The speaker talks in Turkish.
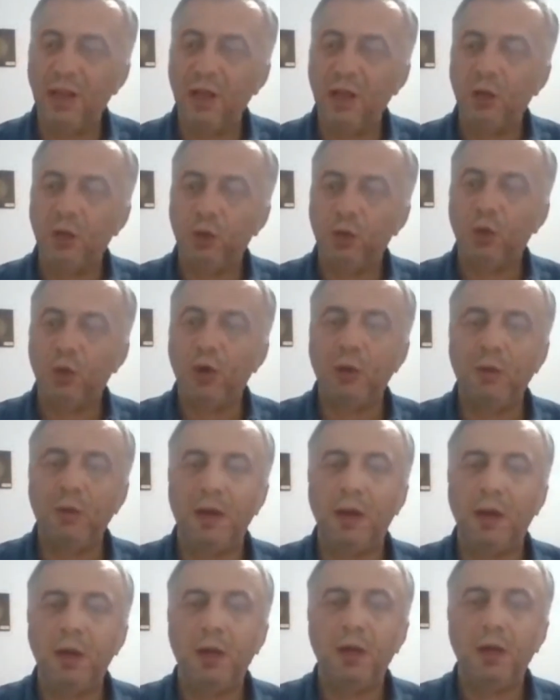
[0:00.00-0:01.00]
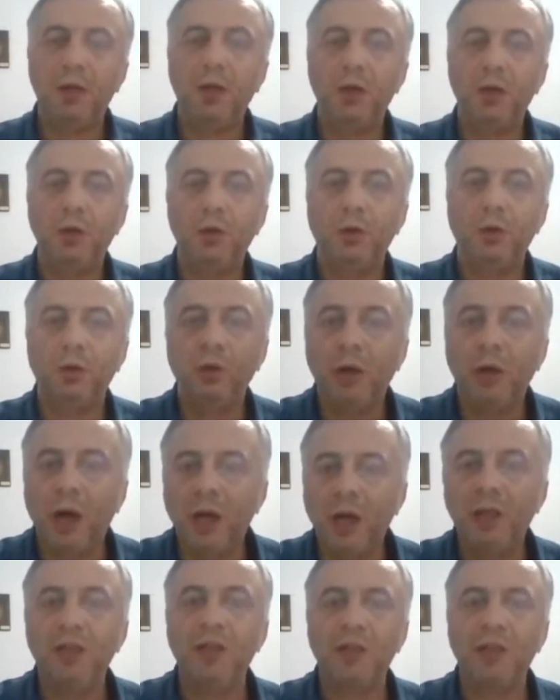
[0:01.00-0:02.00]
Hadis Doğru ama o
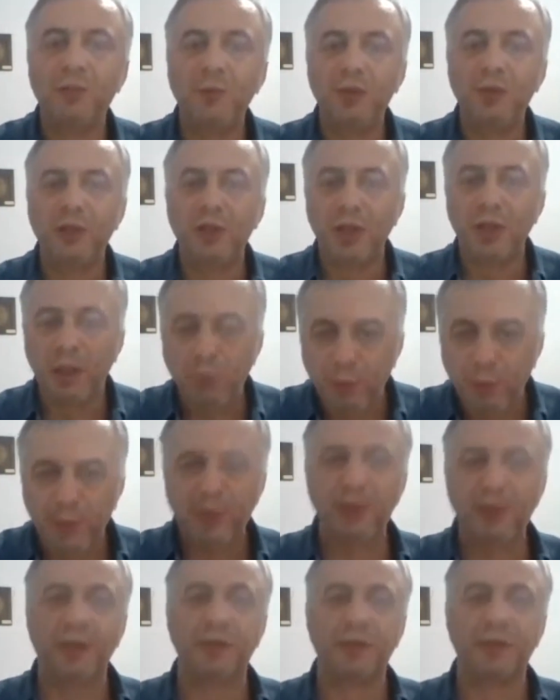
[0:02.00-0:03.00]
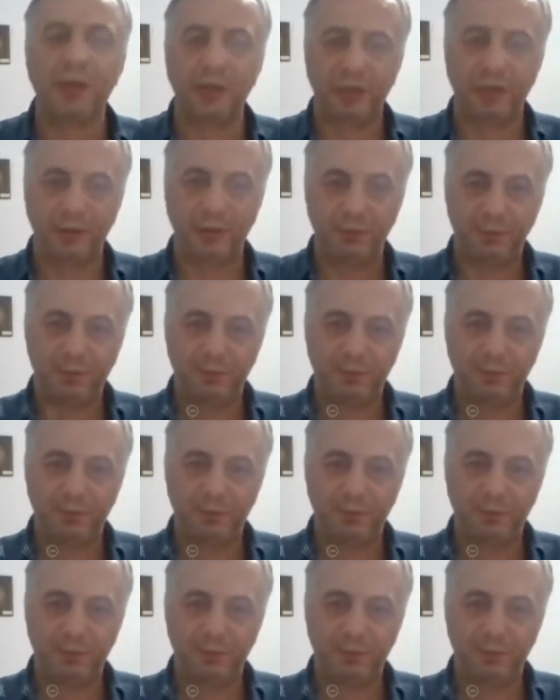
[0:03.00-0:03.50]
Ali yazmayacaktı, Ebu Bekir yazacaktı.